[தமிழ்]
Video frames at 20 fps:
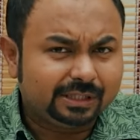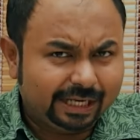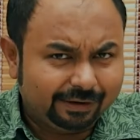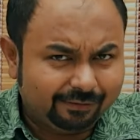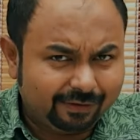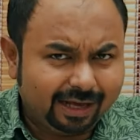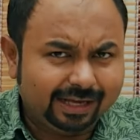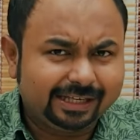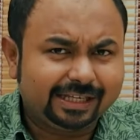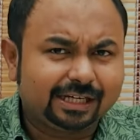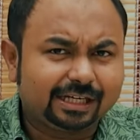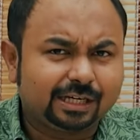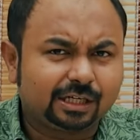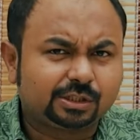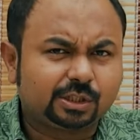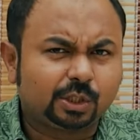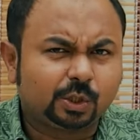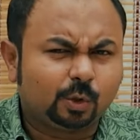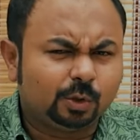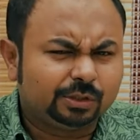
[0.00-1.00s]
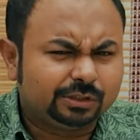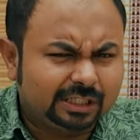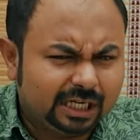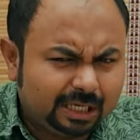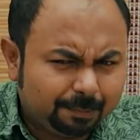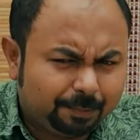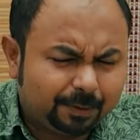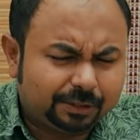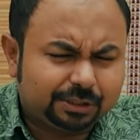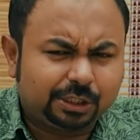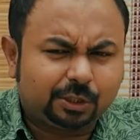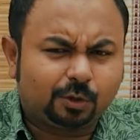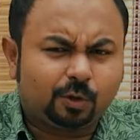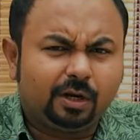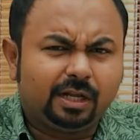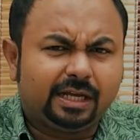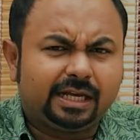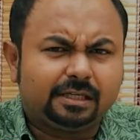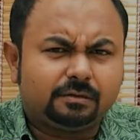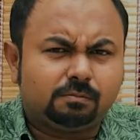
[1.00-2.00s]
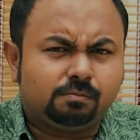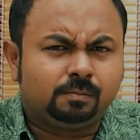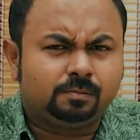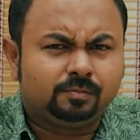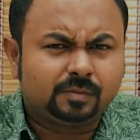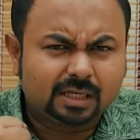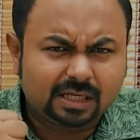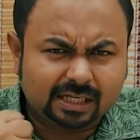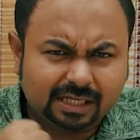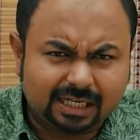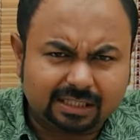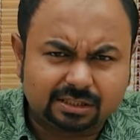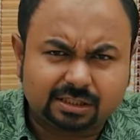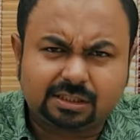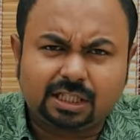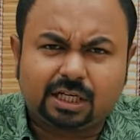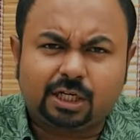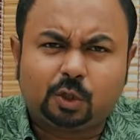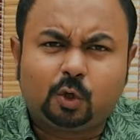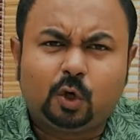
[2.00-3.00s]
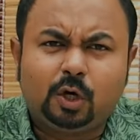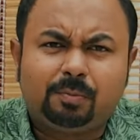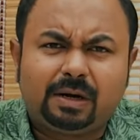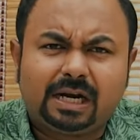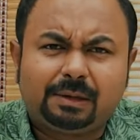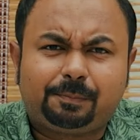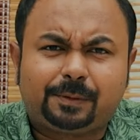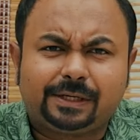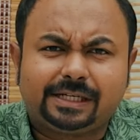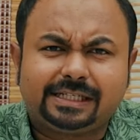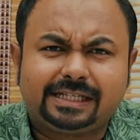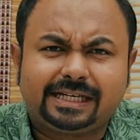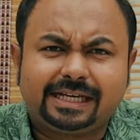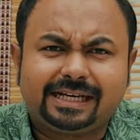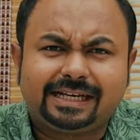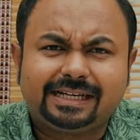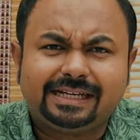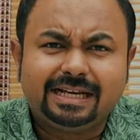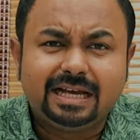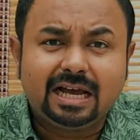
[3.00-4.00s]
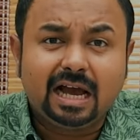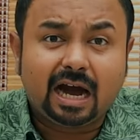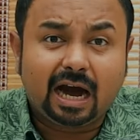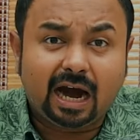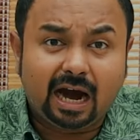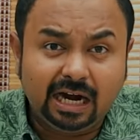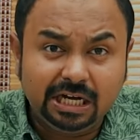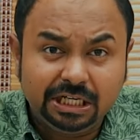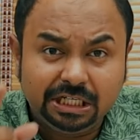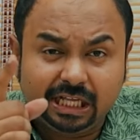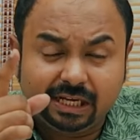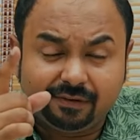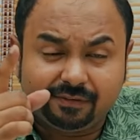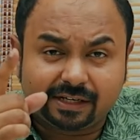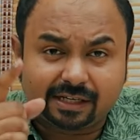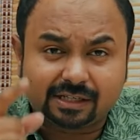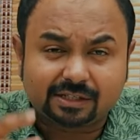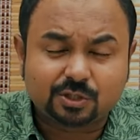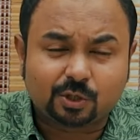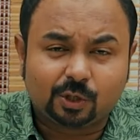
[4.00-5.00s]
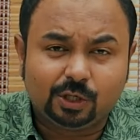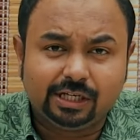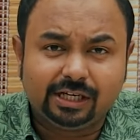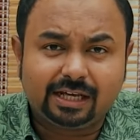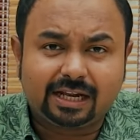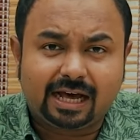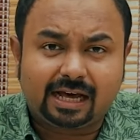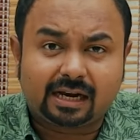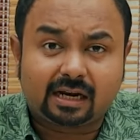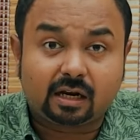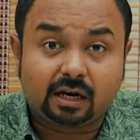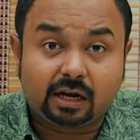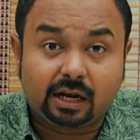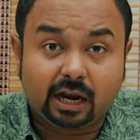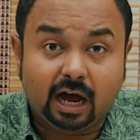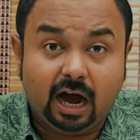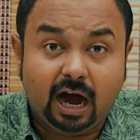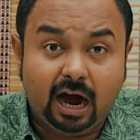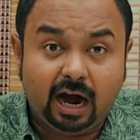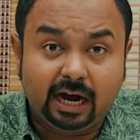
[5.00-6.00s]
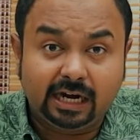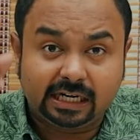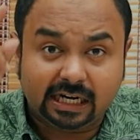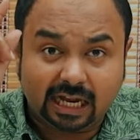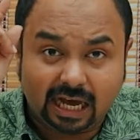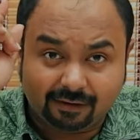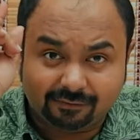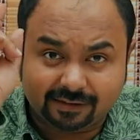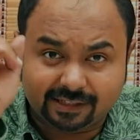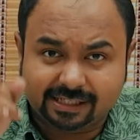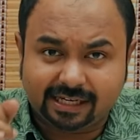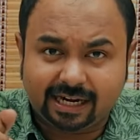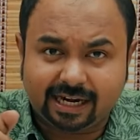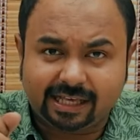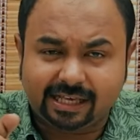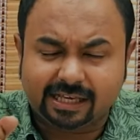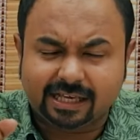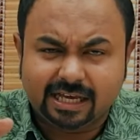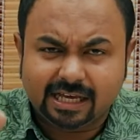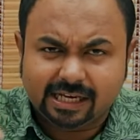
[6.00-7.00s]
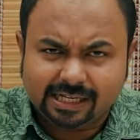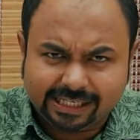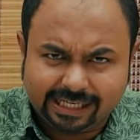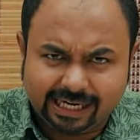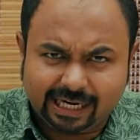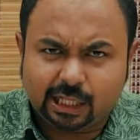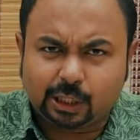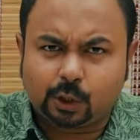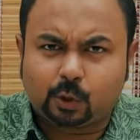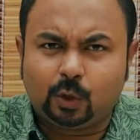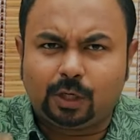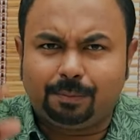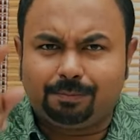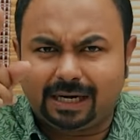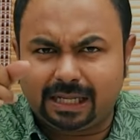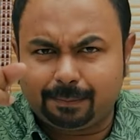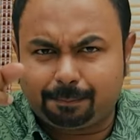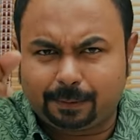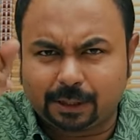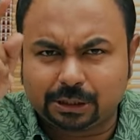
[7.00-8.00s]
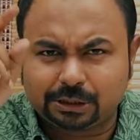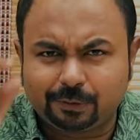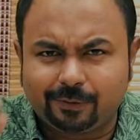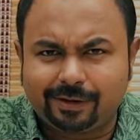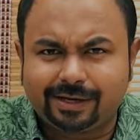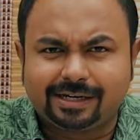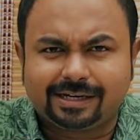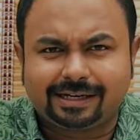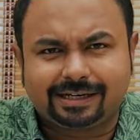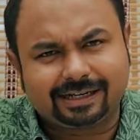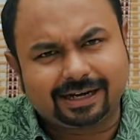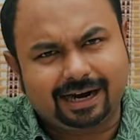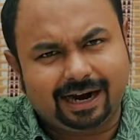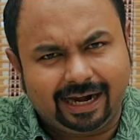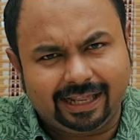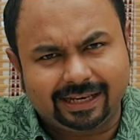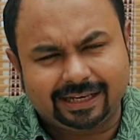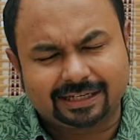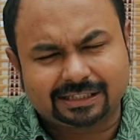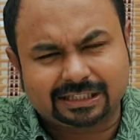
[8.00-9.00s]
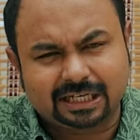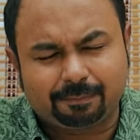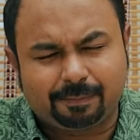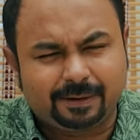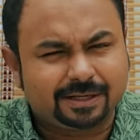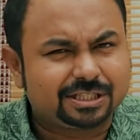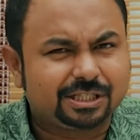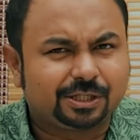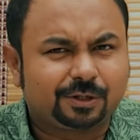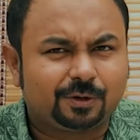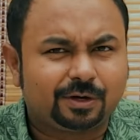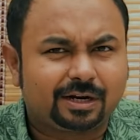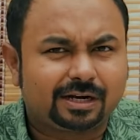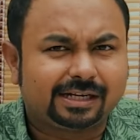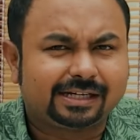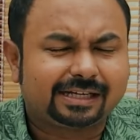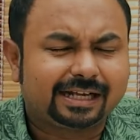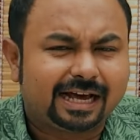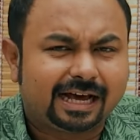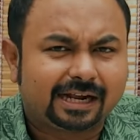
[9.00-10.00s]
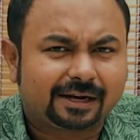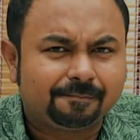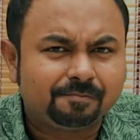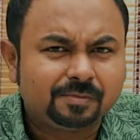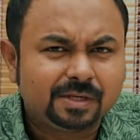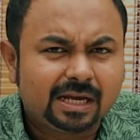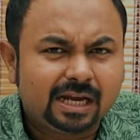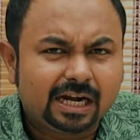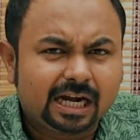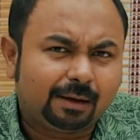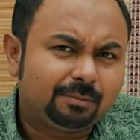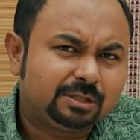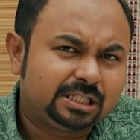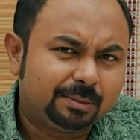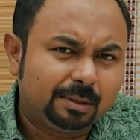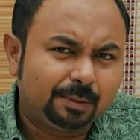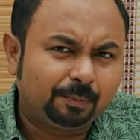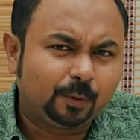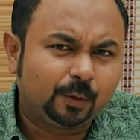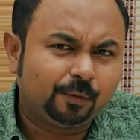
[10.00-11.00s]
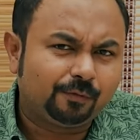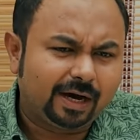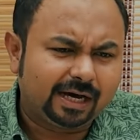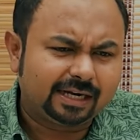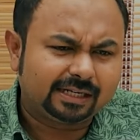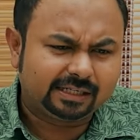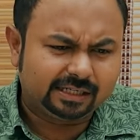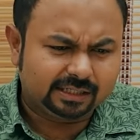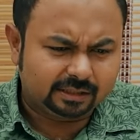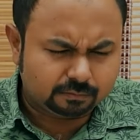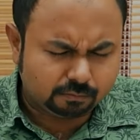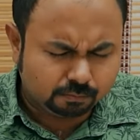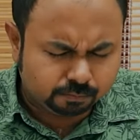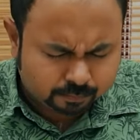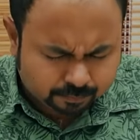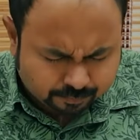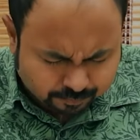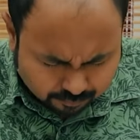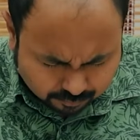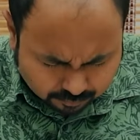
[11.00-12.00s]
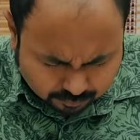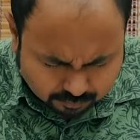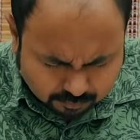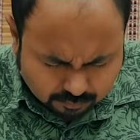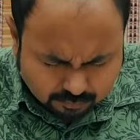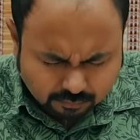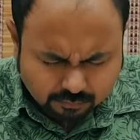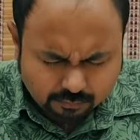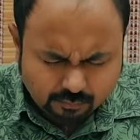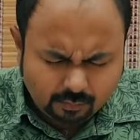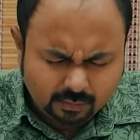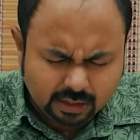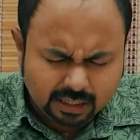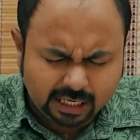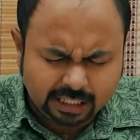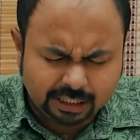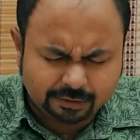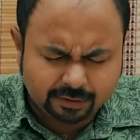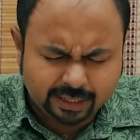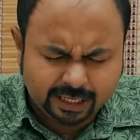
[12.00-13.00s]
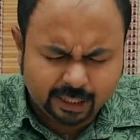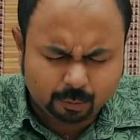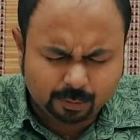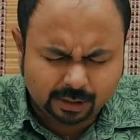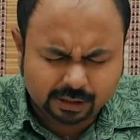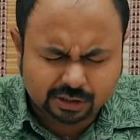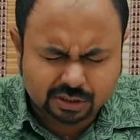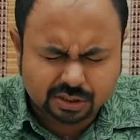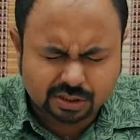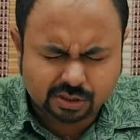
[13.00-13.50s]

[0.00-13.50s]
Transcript: தேவனாகிய கர்த்தருக்குள் திடப்படுத்திக் கொள்ளுங்க கர்த்தருக்குள் பலப்படுங்க ஆண்டவர் சொல்லுகிறார் நான் அவர்களை எனக்குள் பலப்படுத்துவேன் என்று காலை நேரத்தில் பேசிக் கொண்டிருக்கிறார் நாம் ஜெபிப்போம் மாறுங்கள் ஆண்டவரே உமக்கு